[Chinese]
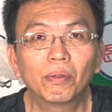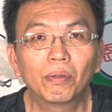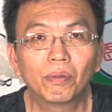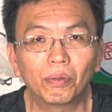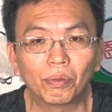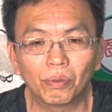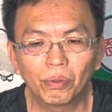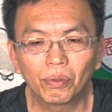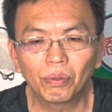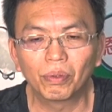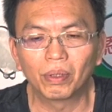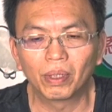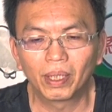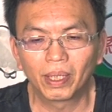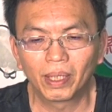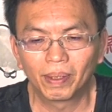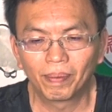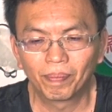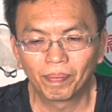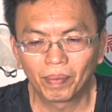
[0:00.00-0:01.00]
服务。
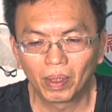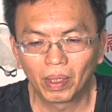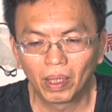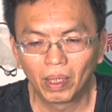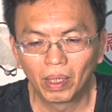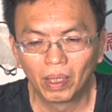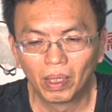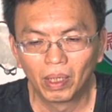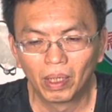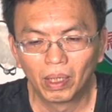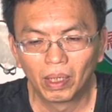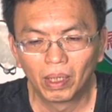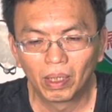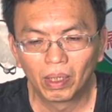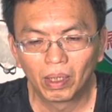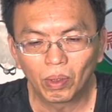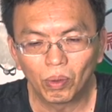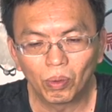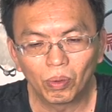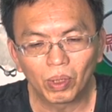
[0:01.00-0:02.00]

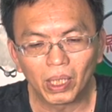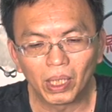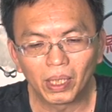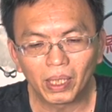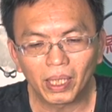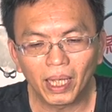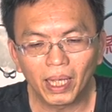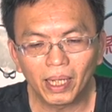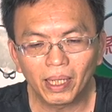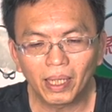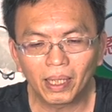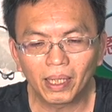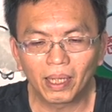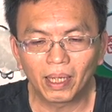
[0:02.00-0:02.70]
故隔天